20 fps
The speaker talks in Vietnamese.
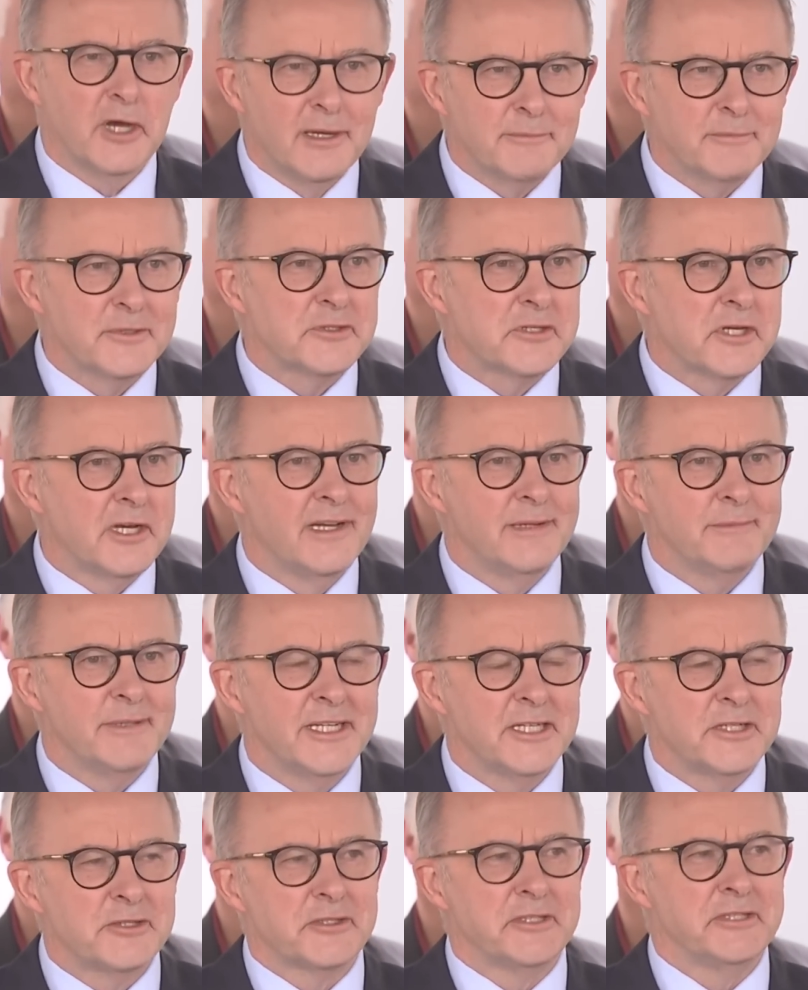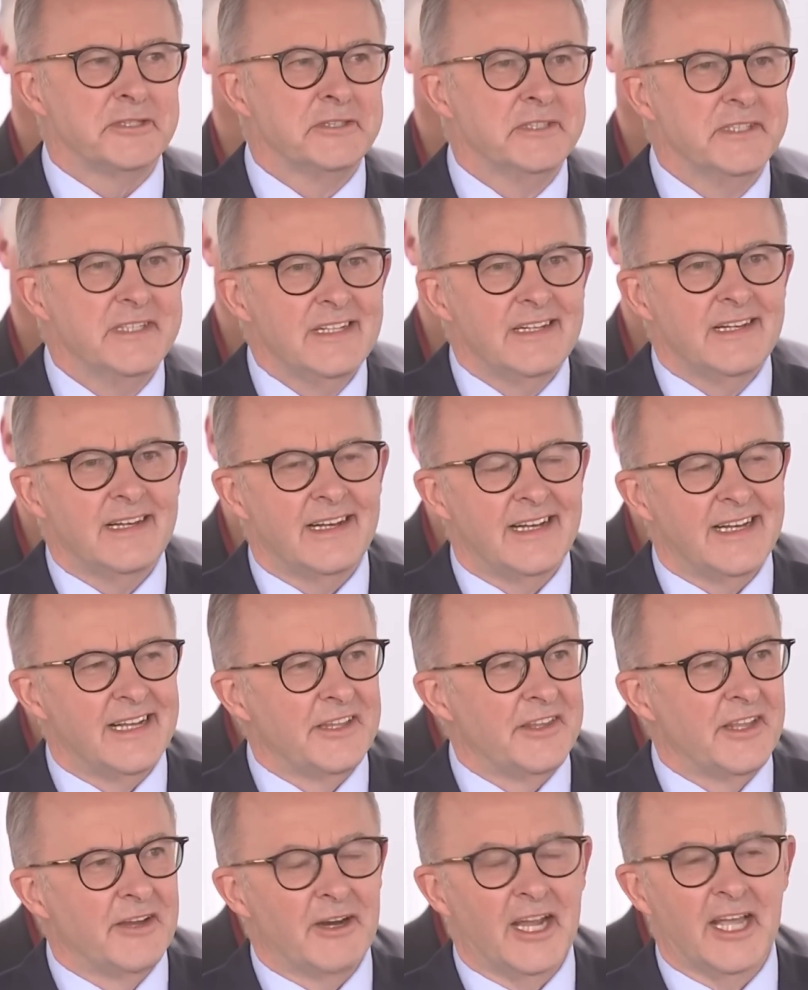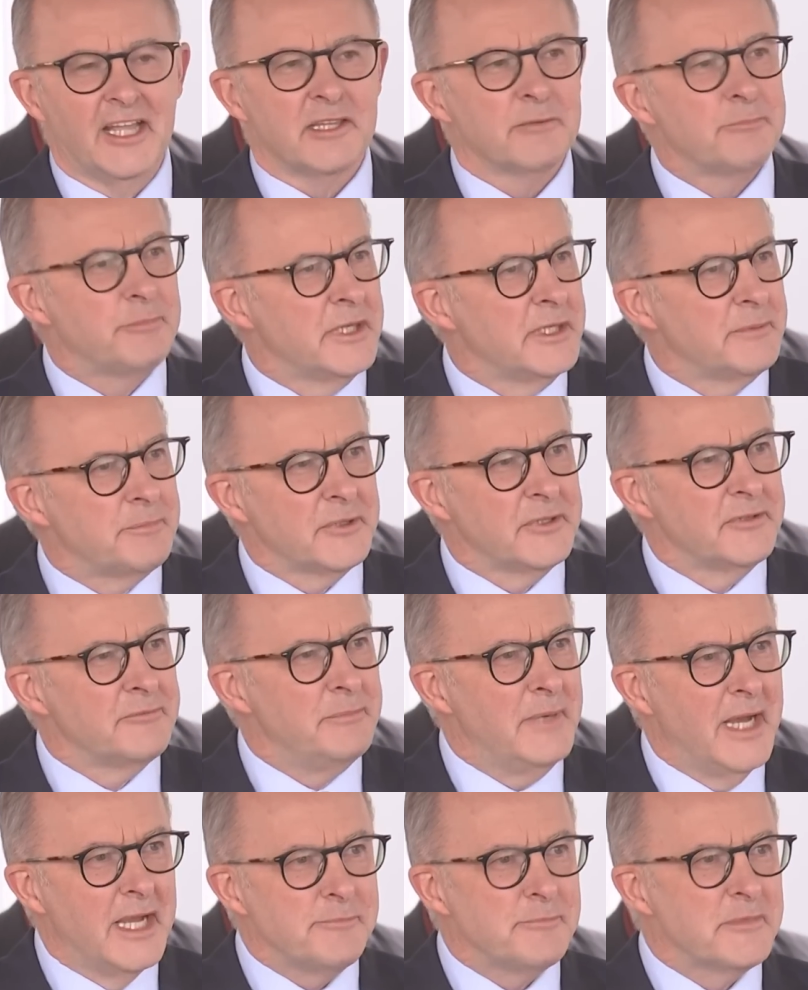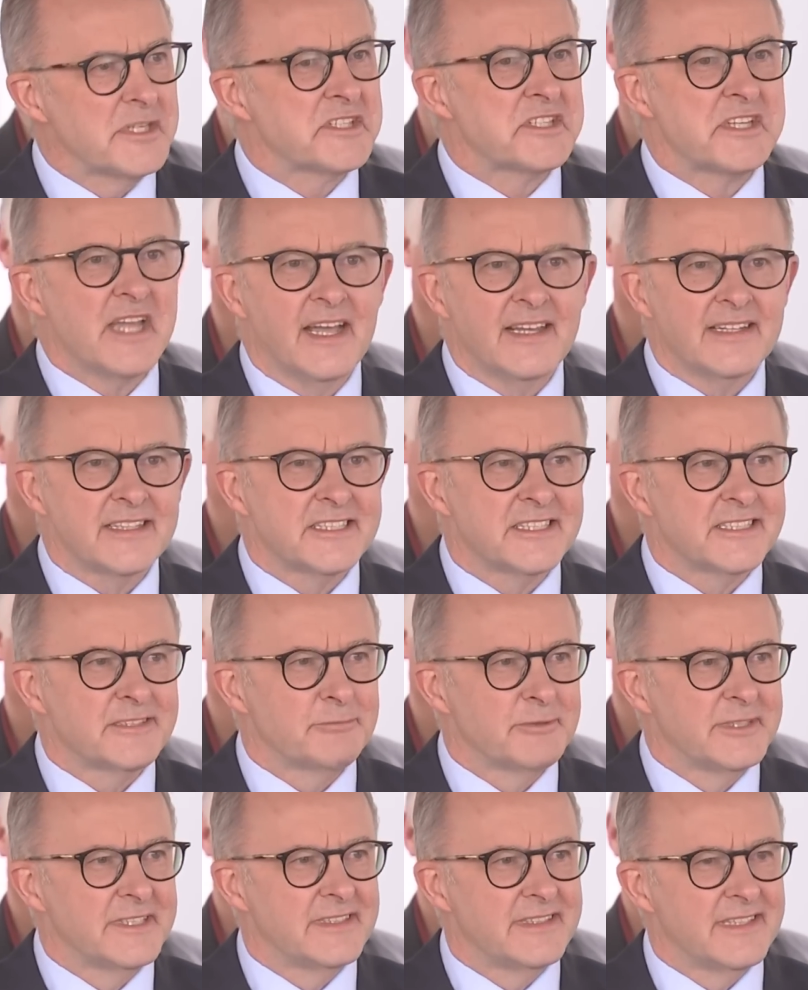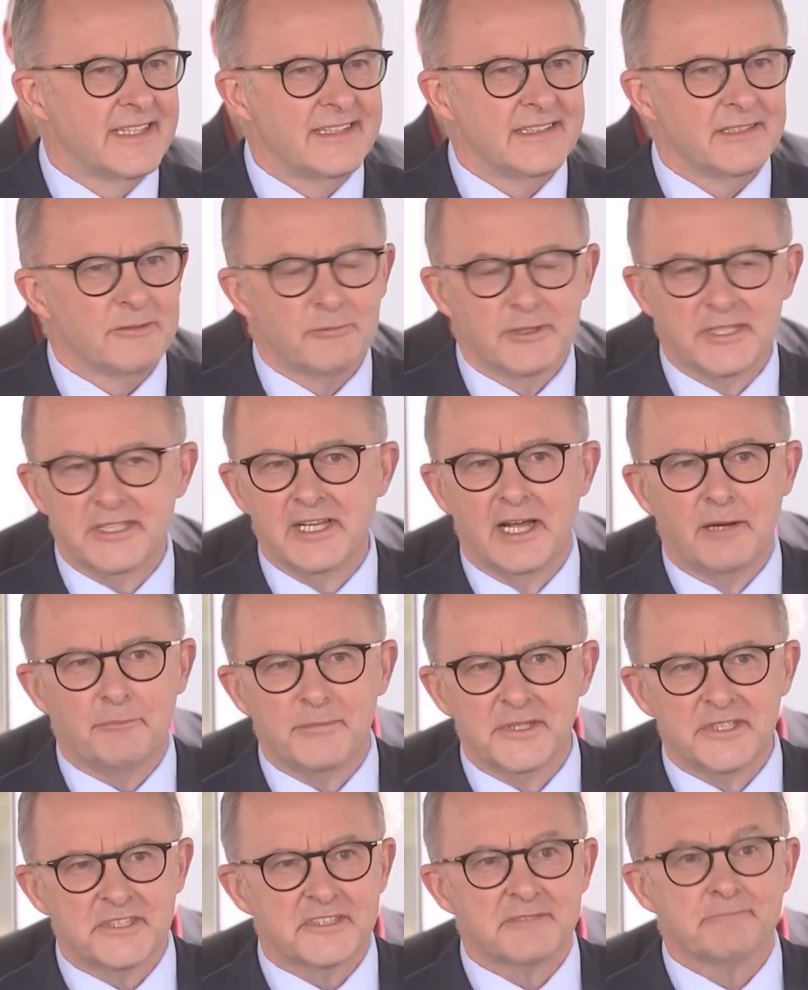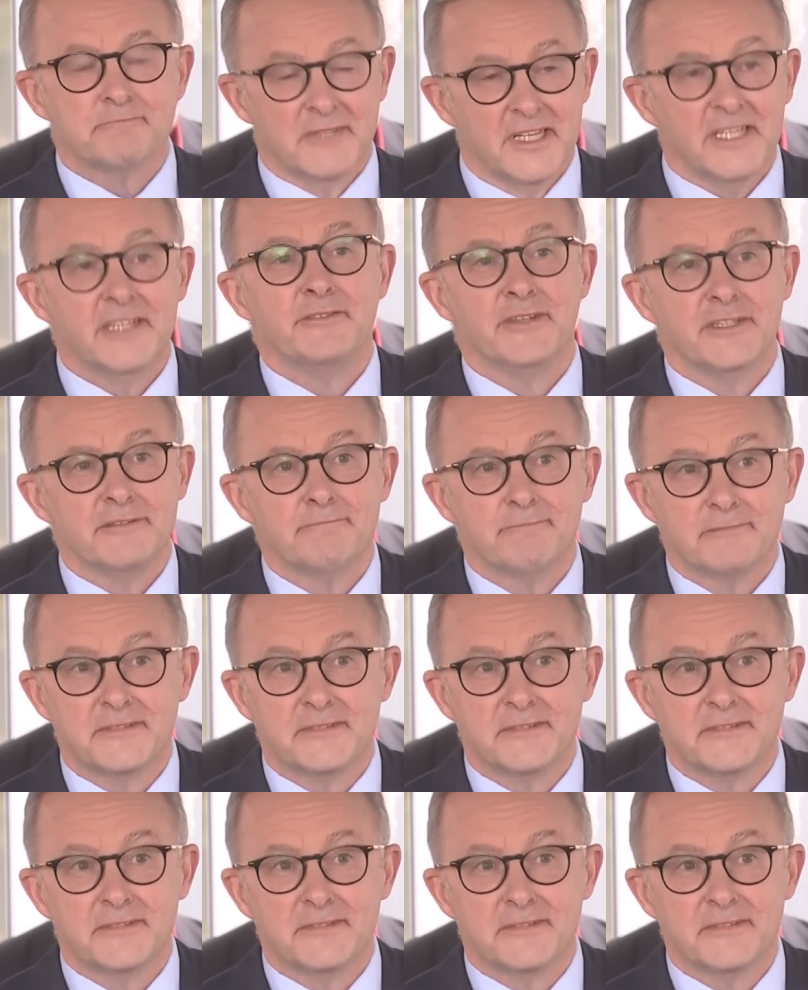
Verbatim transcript: Cái lý do quan trọng nhất đó là cái à, vị đại sứ Úc ở Bắc Kinh